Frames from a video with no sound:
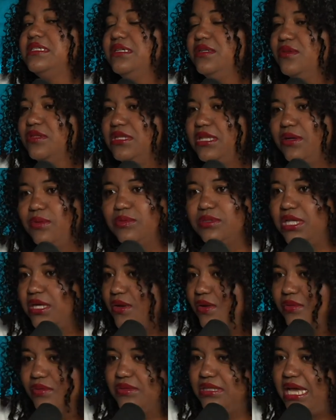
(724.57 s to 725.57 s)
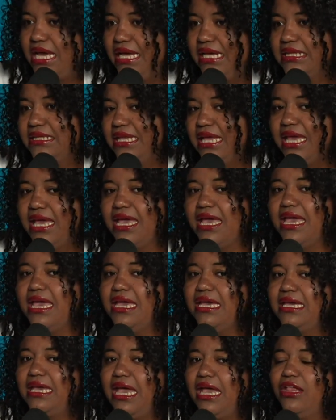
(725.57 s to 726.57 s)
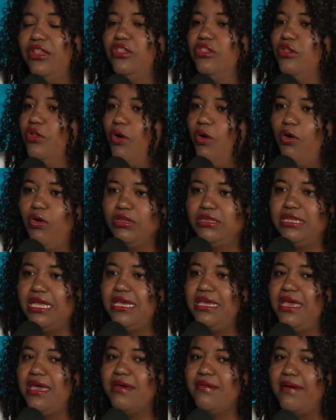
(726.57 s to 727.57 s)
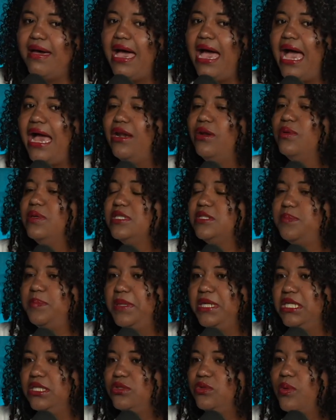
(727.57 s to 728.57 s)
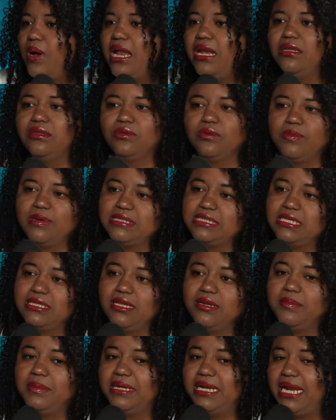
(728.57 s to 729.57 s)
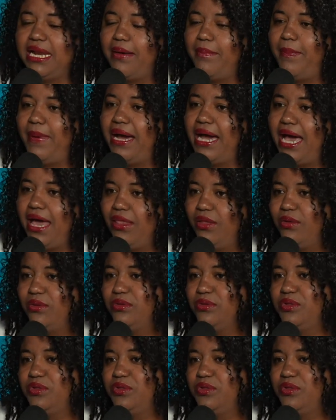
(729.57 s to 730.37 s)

no te juntas con una gente que no te lleva a lo espiritual, tú vas a terminar apagado.